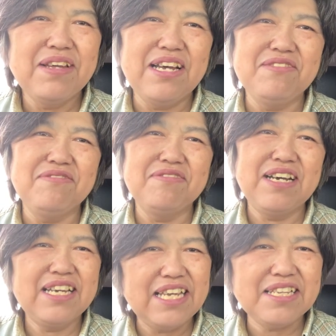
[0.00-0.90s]
あの、
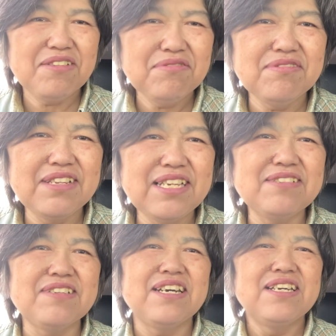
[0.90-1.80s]
がやったことない
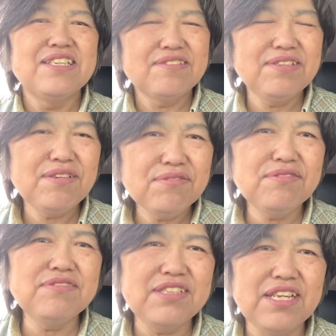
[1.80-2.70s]
ような、そんなこ
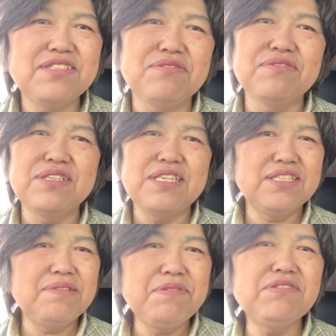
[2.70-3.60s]
とにね、挑戦
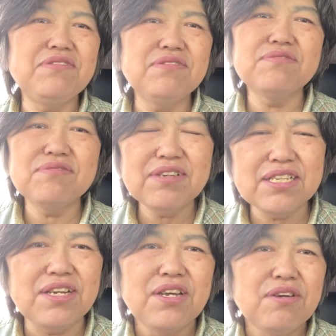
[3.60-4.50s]
してみるっていうこと
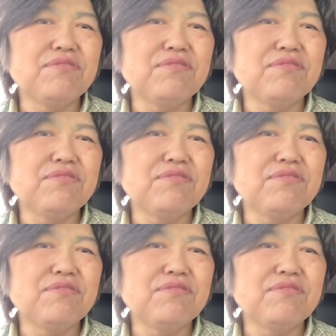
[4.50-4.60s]
がね、